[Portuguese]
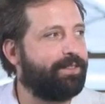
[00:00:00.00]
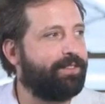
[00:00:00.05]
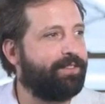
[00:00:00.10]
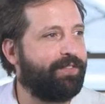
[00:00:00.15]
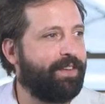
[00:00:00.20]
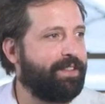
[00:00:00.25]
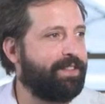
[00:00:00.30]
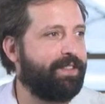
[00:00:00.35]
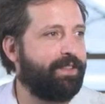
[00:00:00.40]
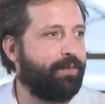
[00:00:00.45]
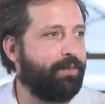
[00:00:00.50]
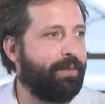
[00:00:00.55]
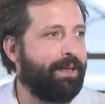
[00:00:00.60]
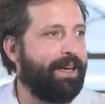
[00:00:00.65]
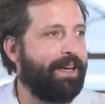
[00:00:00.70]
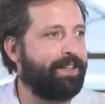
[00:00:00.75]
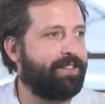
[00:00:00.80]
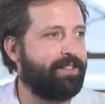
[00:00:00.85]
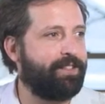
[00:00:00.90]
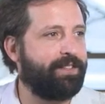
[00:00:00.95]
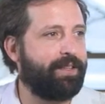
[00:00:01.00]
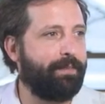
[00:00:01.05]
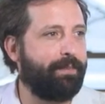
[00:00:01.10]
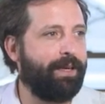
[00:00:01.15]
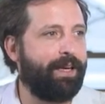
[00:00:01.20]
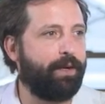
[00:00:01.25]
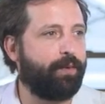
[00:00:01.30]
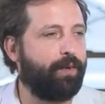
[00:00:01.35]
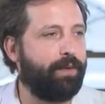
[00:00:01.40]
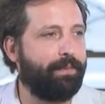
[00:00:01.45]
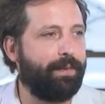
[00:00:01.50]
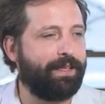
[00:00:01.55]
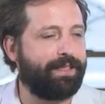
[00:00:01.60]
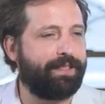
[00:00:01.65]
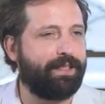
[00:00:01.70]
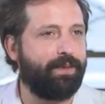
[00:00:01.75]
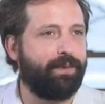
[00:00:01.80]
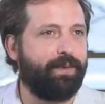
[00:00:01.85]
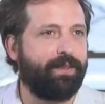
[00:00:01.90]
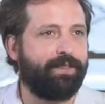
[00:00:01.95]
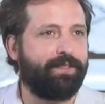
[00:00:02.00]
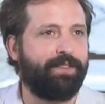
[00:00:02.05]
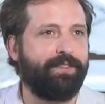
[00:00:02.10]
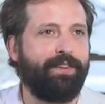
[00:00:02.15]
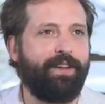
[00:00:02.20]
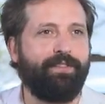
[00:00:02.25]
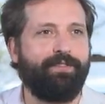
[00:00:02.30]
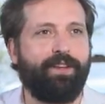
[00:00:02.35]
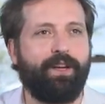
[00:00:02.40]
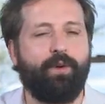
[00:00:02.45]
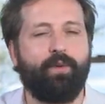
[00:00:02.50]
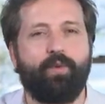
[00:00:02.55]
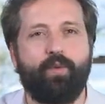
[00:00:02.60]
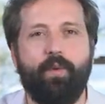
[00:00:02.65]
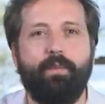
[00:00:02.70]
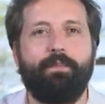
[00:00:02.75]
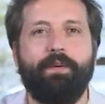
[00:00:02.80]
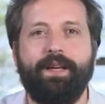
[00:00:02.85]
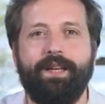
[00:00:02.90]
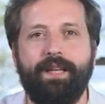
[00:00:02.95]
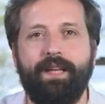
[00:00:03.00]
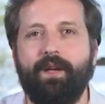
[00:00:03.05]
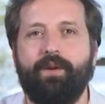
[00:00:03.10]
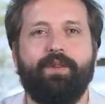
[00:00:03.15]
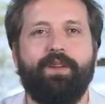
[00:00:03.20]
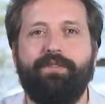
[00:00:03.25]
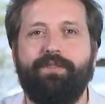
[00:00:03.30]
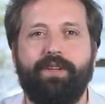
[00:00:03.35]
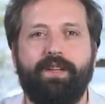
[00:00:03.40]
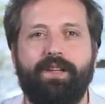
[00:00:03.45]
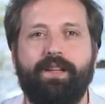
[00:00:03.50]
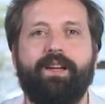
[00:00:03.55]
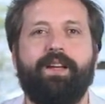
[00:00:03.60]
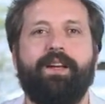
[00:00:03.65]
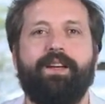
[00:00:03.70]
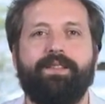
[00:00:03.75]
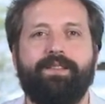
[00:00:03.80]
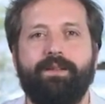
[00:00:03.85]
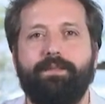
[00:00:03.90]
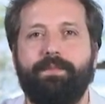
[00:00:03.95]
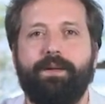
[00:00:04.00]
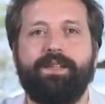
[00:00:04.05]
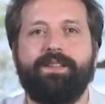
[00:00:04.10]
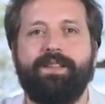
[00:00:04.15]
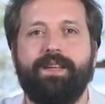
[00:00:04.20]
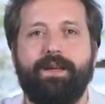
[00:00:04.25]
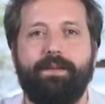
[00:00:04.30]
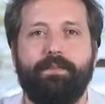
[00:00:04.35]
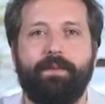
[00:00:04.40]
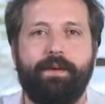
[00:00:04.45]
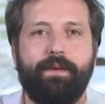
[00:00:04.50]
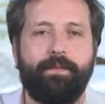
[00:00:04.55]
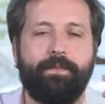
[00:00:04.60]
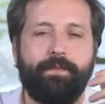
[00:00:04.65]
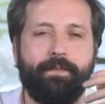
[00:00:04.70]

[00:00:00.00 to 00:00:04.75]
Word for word: fazer dublagens, trabalhar com animação. Você vai virar um companheiro da vida da criança para sempre.